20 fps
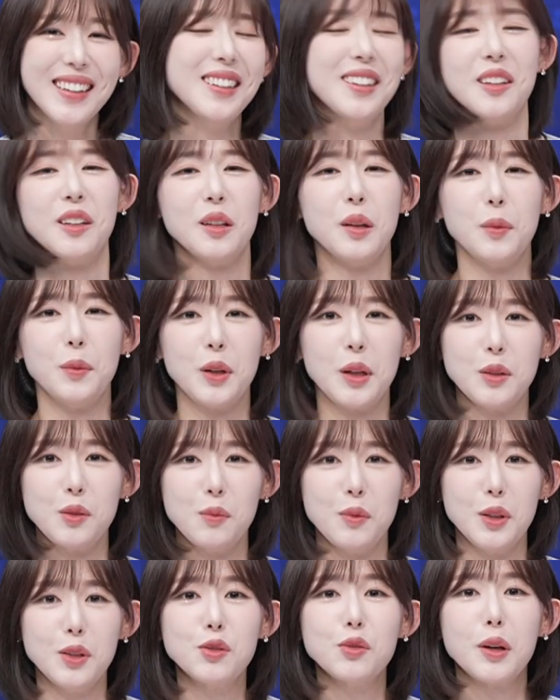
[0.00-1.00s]
그러다 보니까
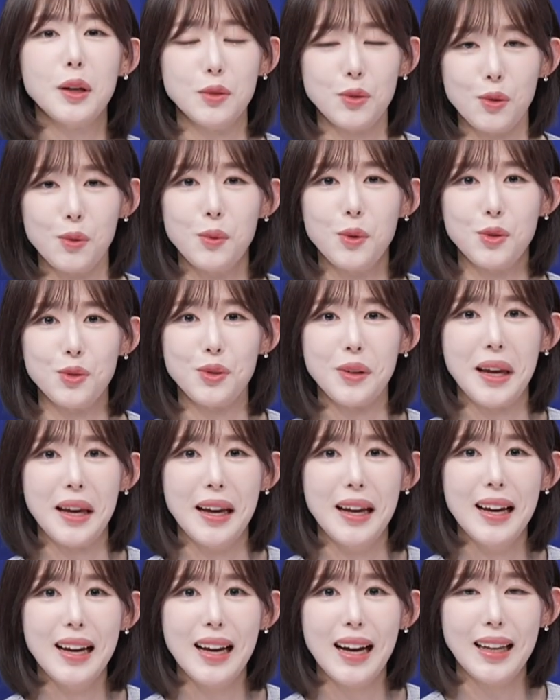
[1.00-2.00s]
좀 익숙한 종목 중에
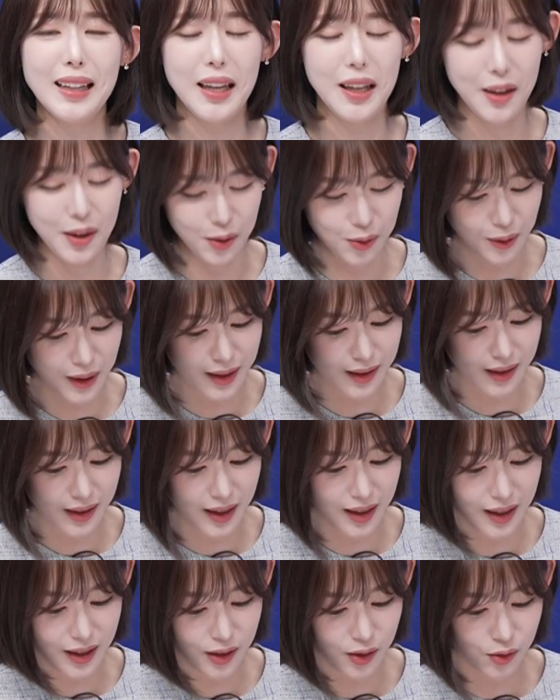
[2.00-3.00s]
하나이기도
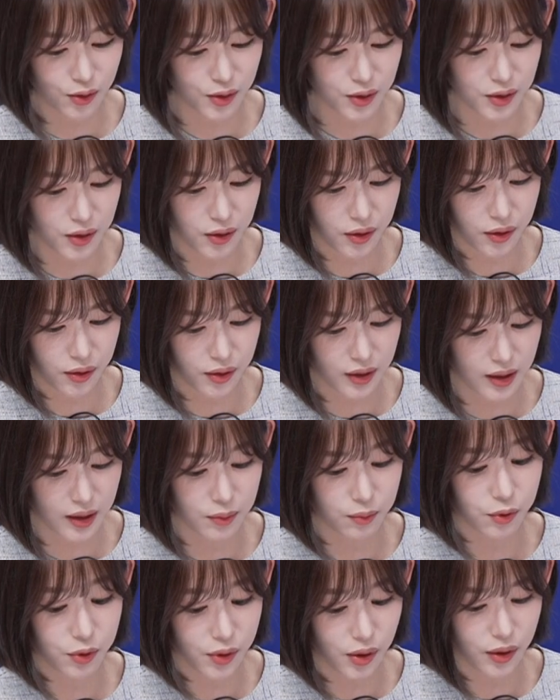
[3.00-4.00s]
한데
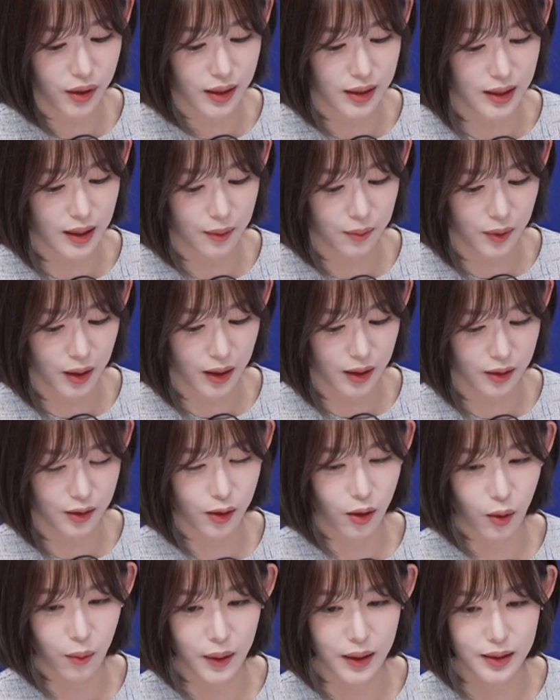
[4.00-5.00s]
기술적인 분석까지 함께
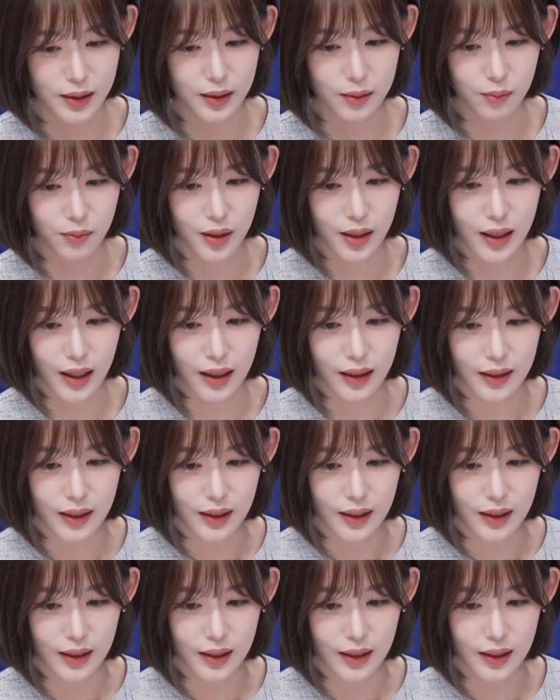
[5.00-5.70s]
들어봤습니다.